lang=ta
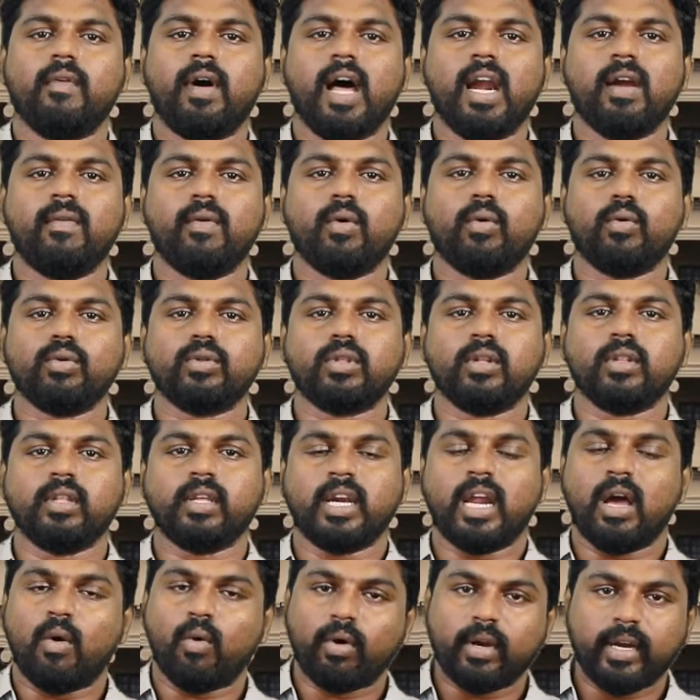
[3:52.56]
வாழ்வு
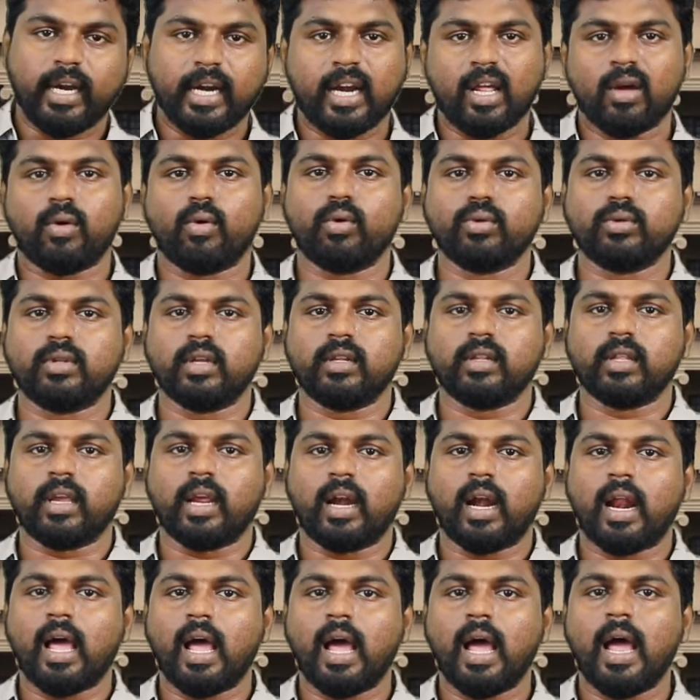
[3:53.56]
கொடுத்துருந்தீங்கன்னா ஒரு இடம்
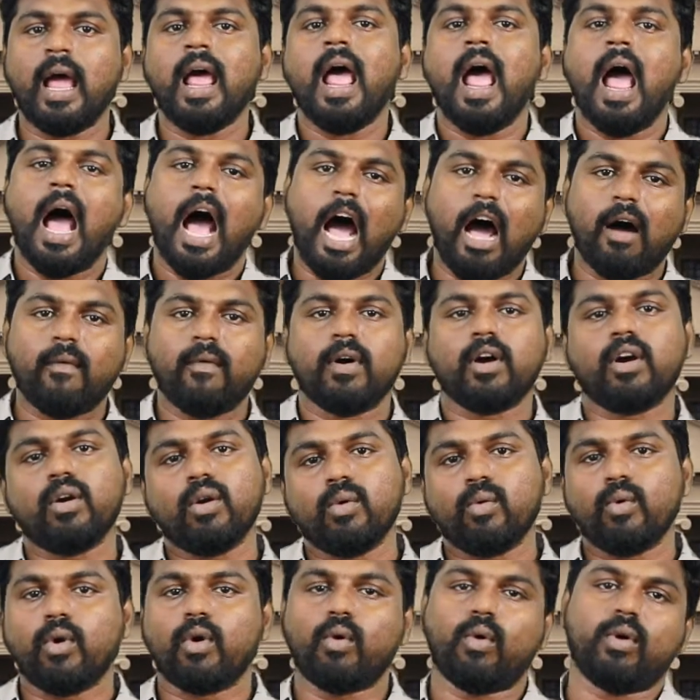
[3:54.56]
கொடுத்துருந்தீங்கன்னா
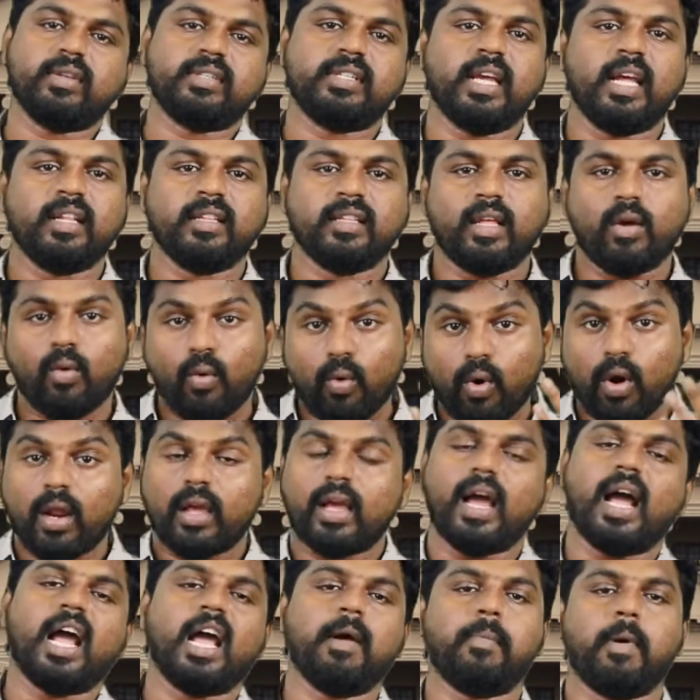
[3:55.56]
அவங்களும் உங்களோட சேர்ந்து
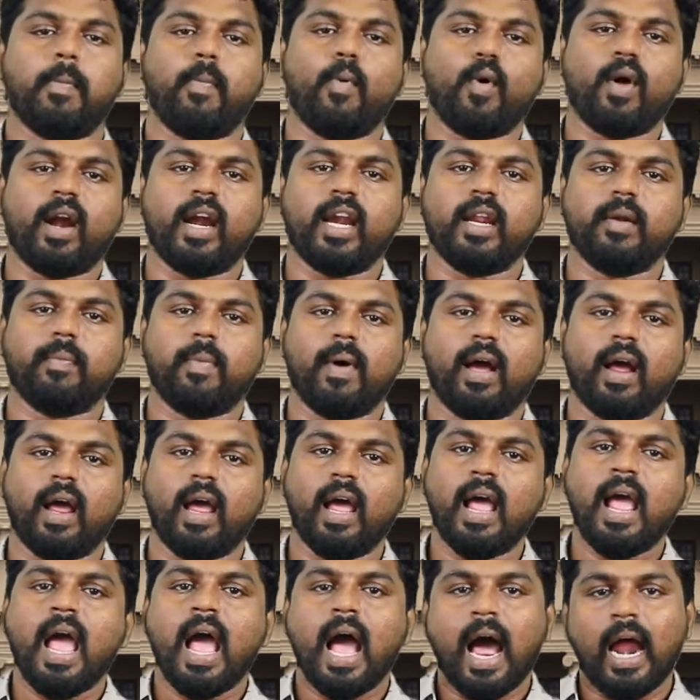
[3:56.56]
உங்களுக்காக இப்போ போராடி இருப்பாங்க
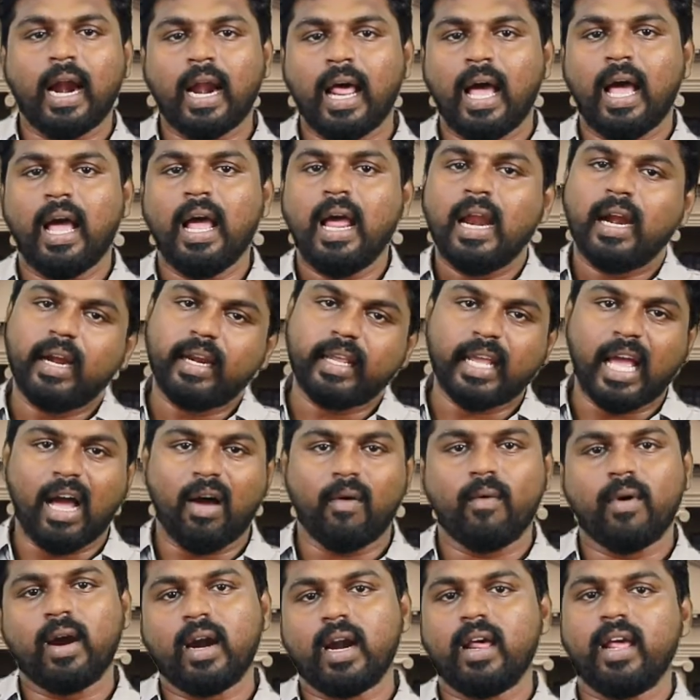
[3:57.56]
ஆனால் நீங்கள்
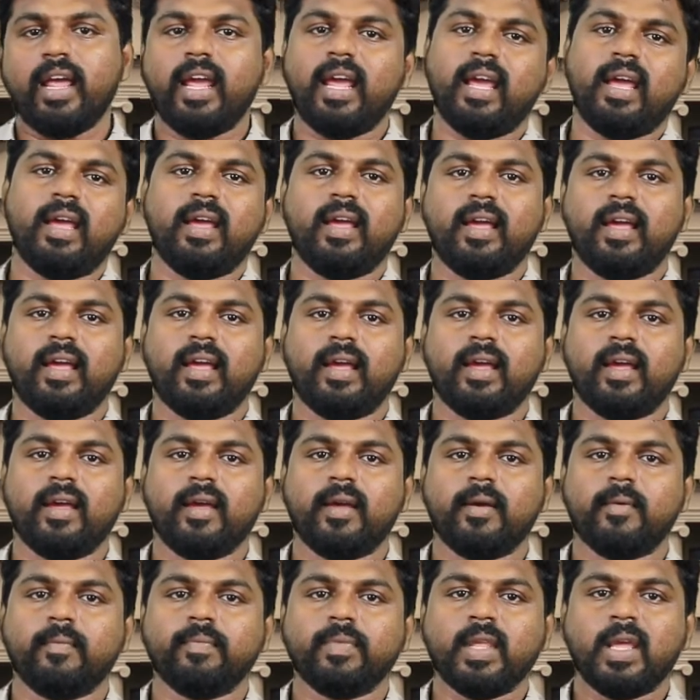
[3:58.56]
அவங்களையே
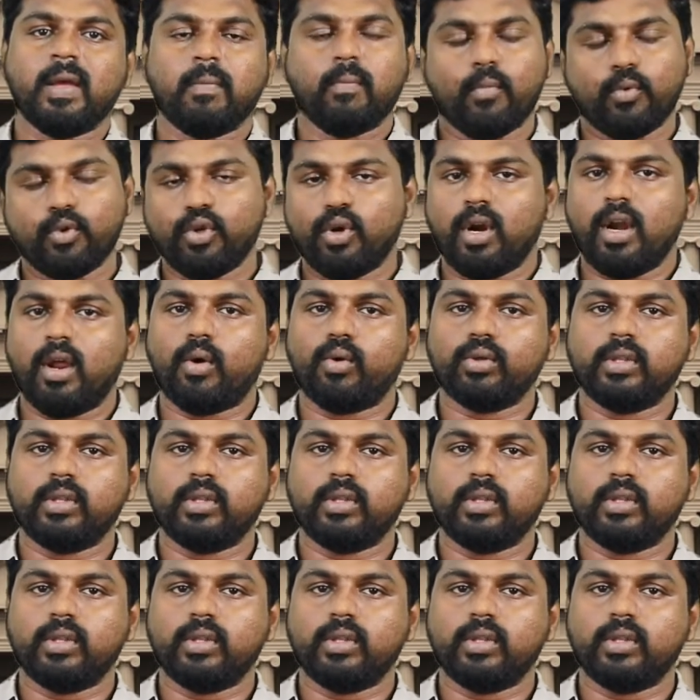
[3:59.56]
முதுகில்